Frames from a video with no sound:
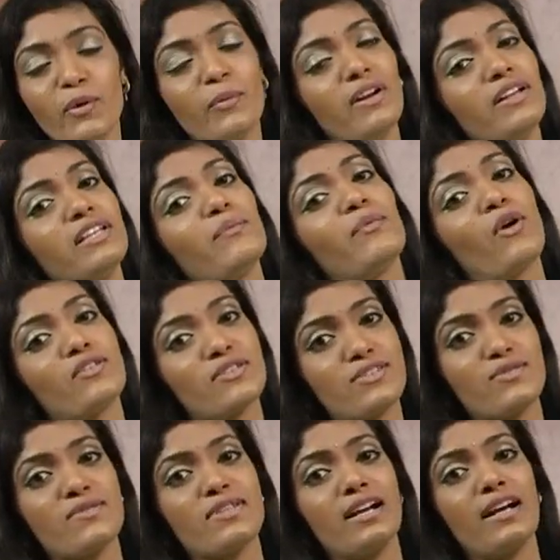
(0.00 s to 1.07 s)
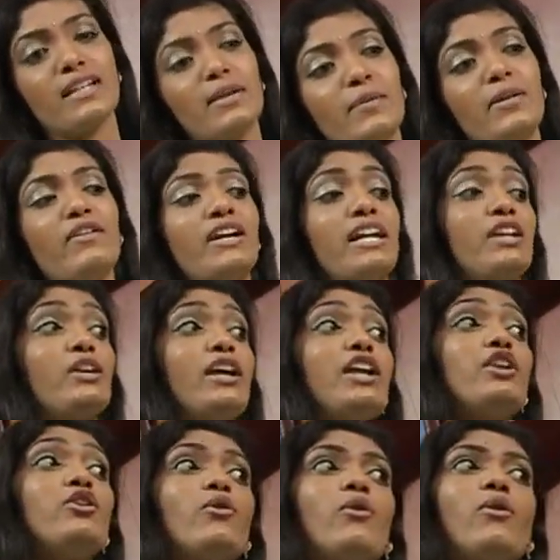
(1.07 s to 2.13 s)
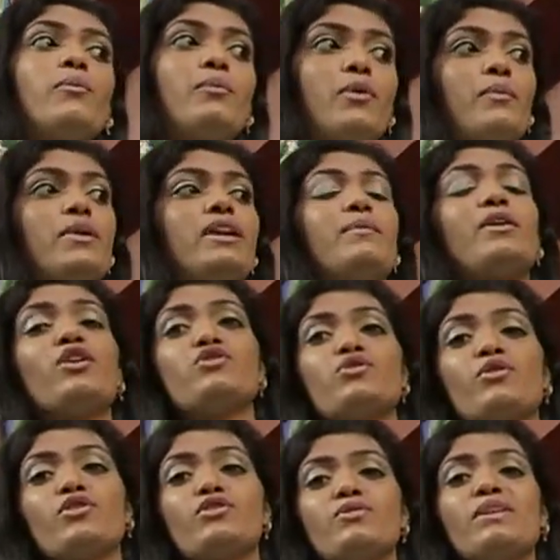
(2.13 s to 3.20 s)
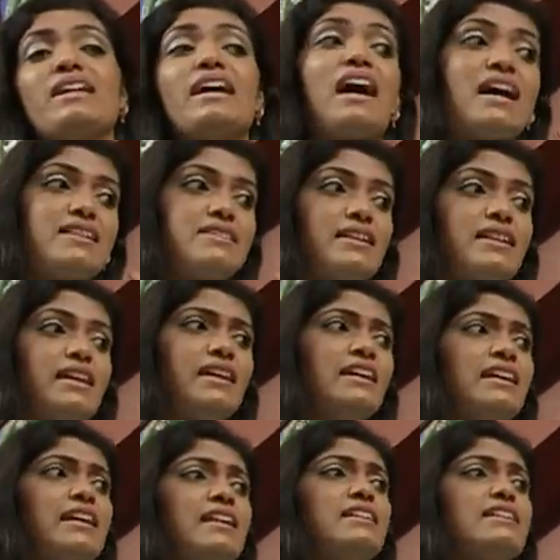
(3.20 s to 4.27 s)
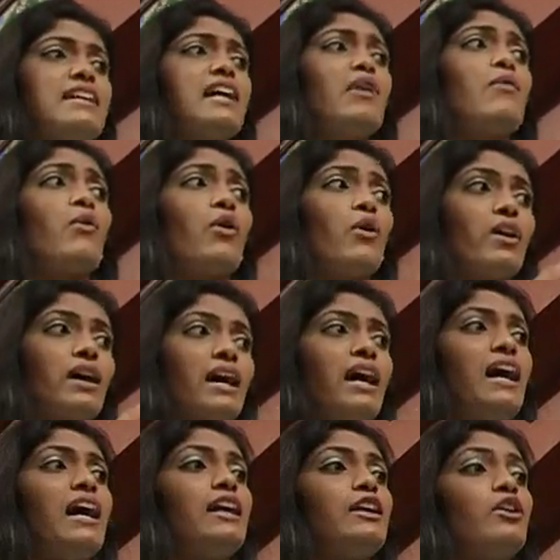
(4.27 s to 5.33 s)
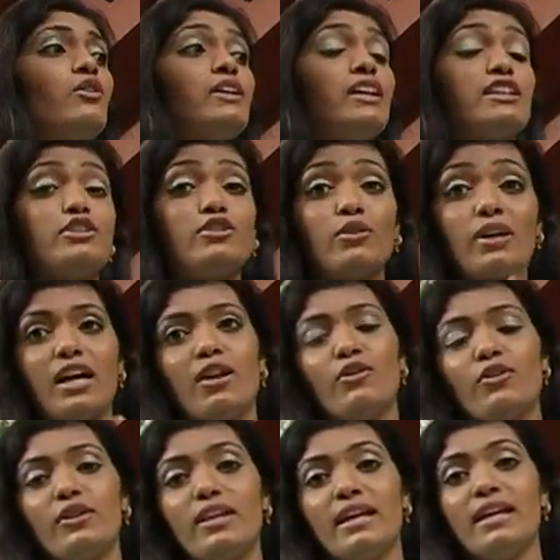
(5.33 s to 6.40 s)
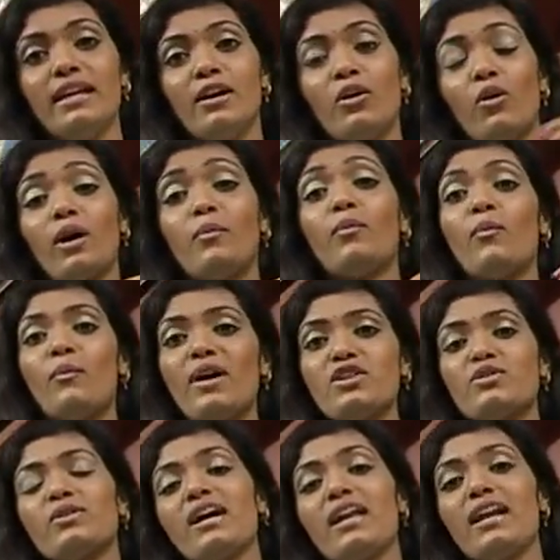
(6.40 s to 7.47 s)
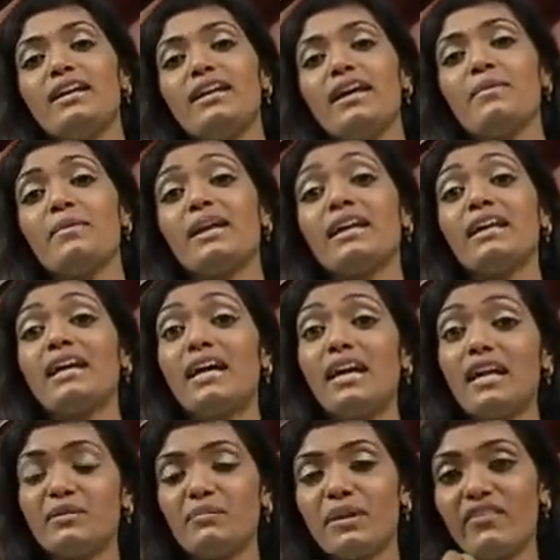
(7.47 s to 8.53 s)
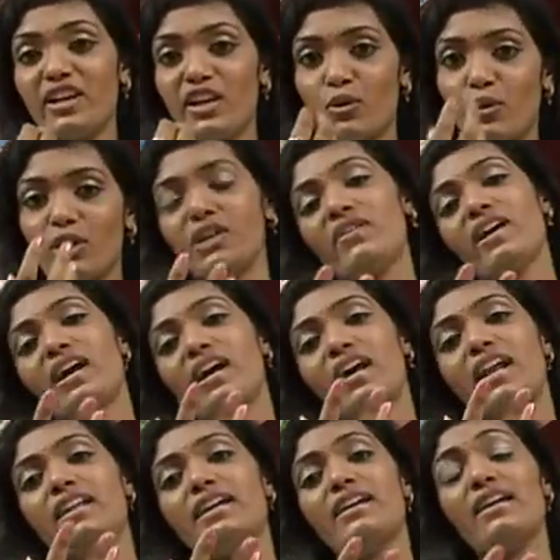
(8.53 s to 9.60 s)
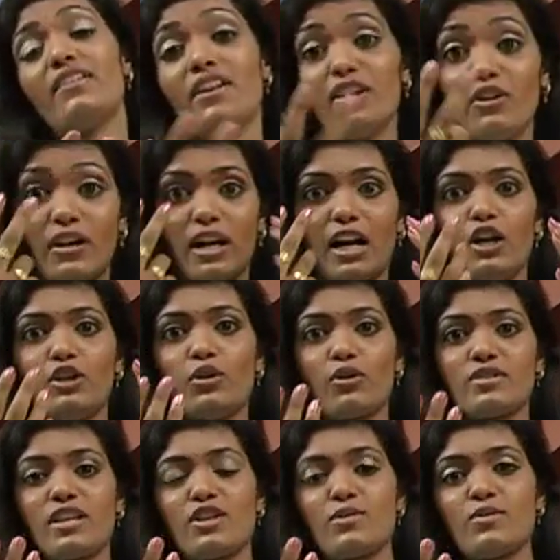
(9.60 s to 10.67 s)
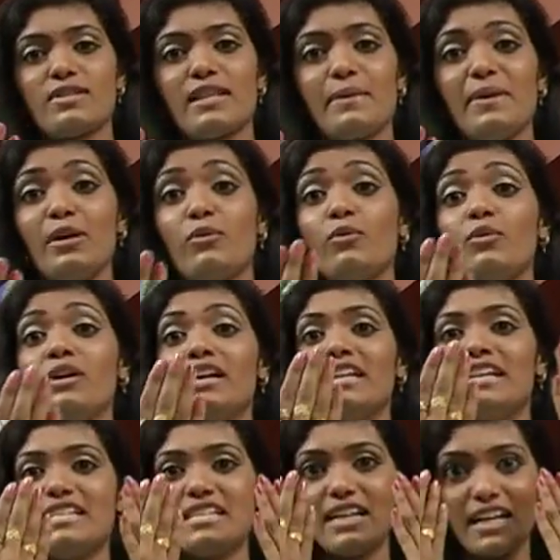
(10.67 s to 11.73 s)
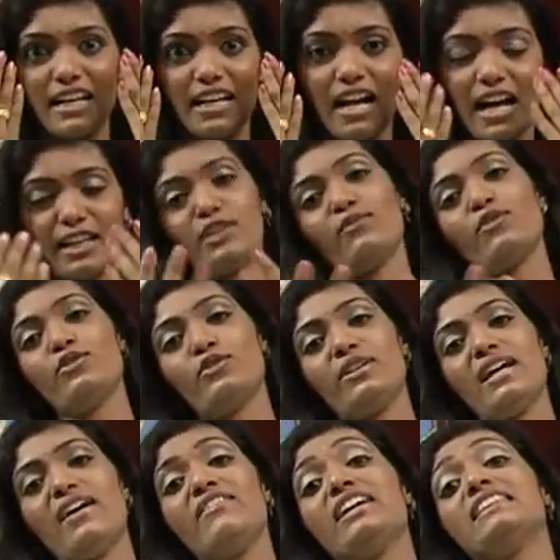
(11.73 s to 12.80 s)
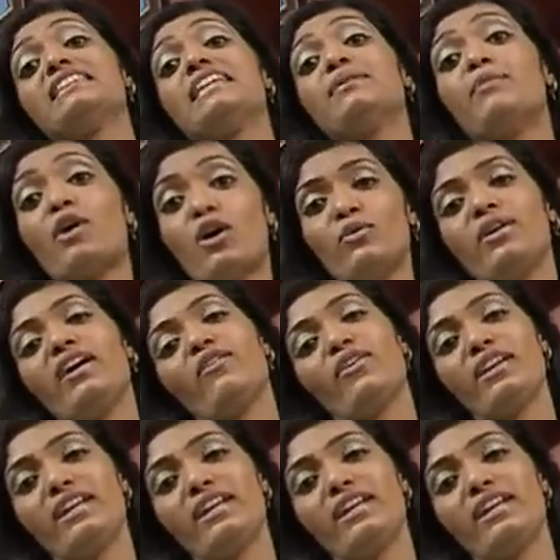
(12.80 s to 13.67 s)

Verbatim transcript: ఇప్పుడు మనంతా ప్రాసెస్ చూసాం కదా మనం ఇక్కడ ఎన్నో బొమ్మల్ని మనం చూడొచ్చు ఈ ఆర్ట్స్ అన్ని నిజంగా ఒక్కొక్క ఆర్ట్లో ఎంతో కళ ఉంటుంది ఒక బొమ్మని చూడాలంటే మనకి కళాత్మకమైన హృదయం అక్కర్లేదండి రెండు కళ్ళతో ఒకసారి చూస్తే మీకు నిజంగానే అర్థమవుతుంది అవి ఎంత బాగున్నాయో